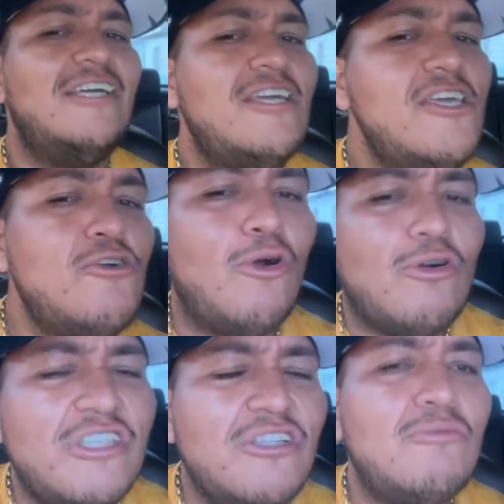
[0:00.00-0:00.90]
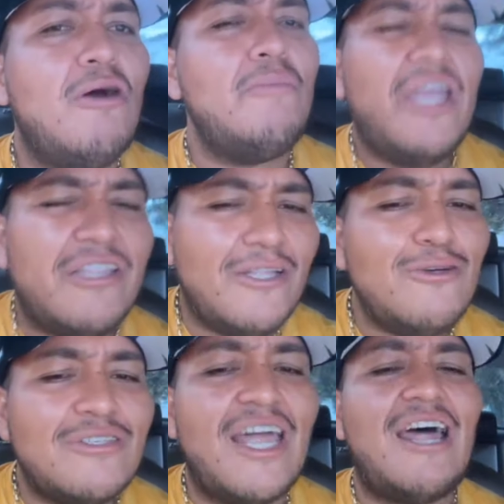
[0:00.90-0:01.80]
E o gordinho no momento do
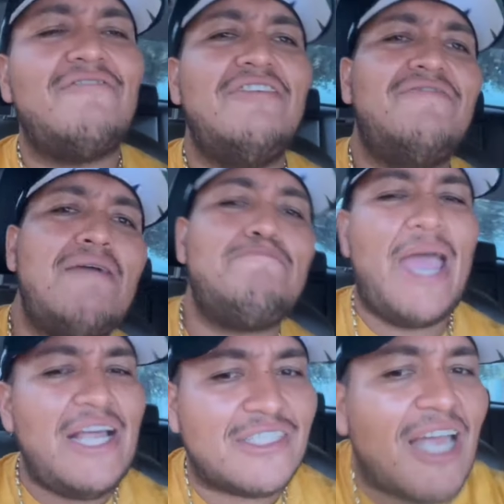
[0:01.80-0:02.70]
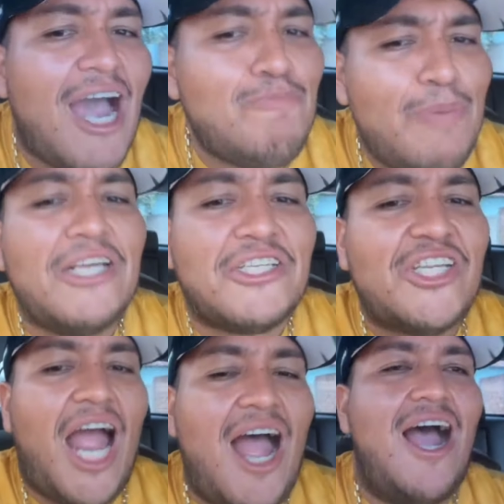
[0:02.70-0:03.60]
Seravim vai pescar o
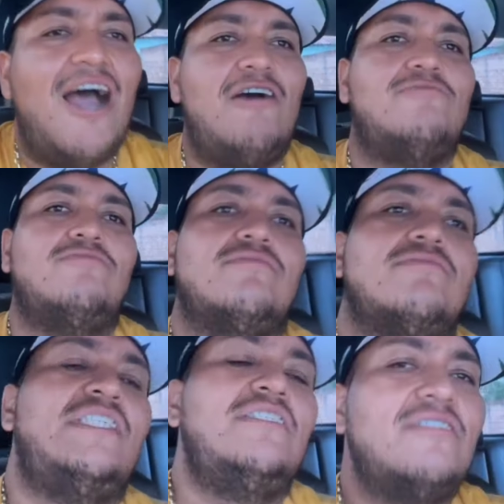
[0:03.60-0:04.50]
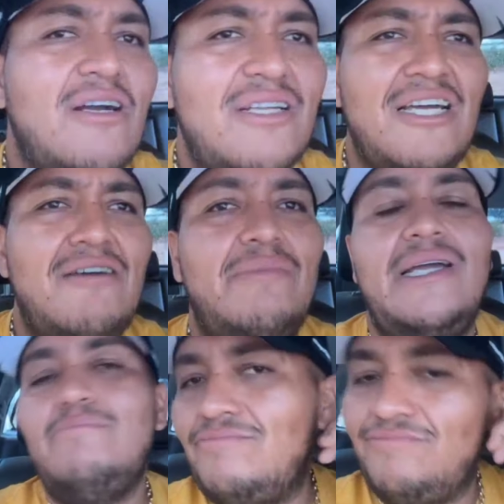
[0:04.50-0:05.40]
peixão. Só que
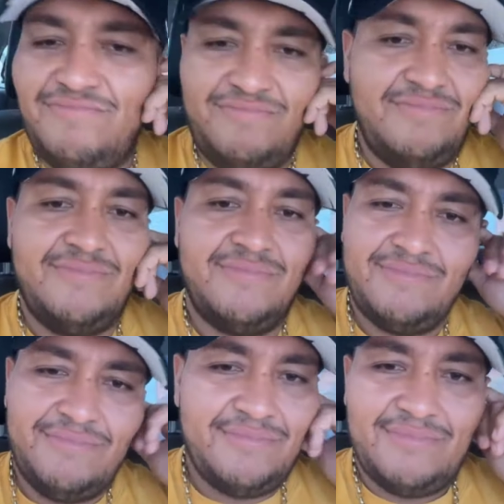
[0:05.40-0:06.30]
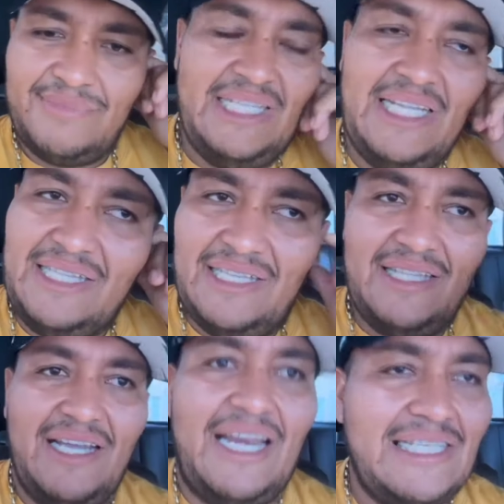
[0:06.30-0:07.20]
também não tem nem tanta
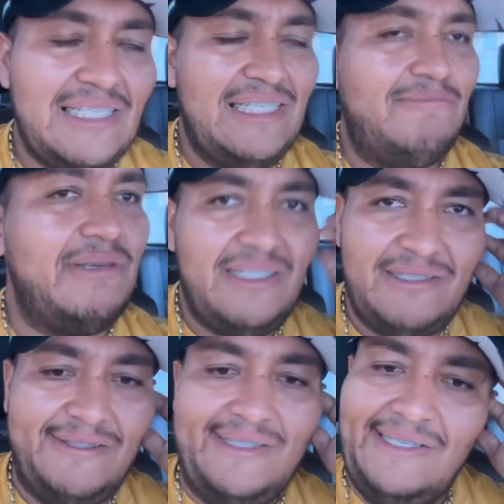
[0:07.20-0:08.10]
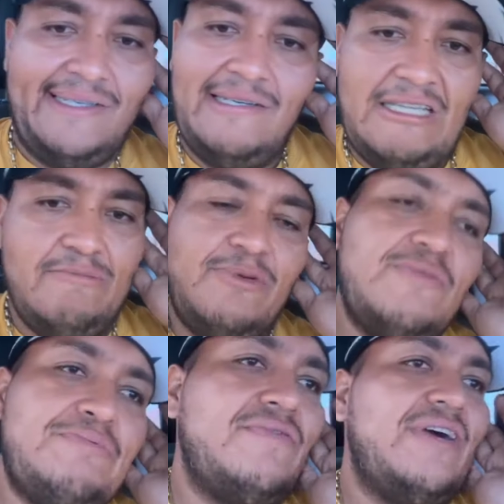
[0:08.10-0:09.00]
graça, né? Porque depois
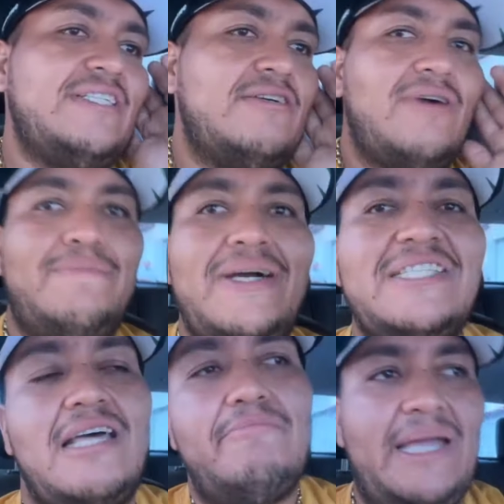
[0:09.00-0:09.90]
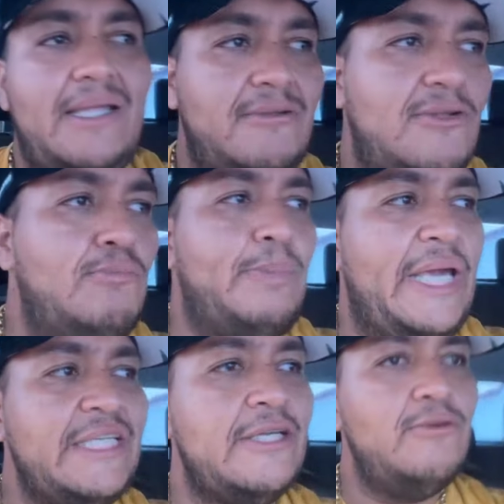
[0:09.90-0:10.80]
depois vai dizer, uai, mas também do
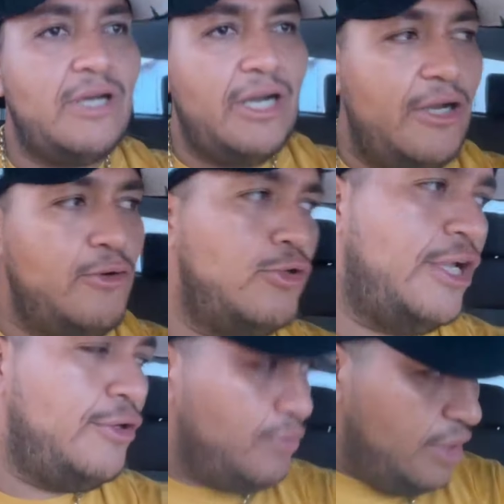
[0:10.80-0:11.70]
peixe que nunca ganhou nenhuma.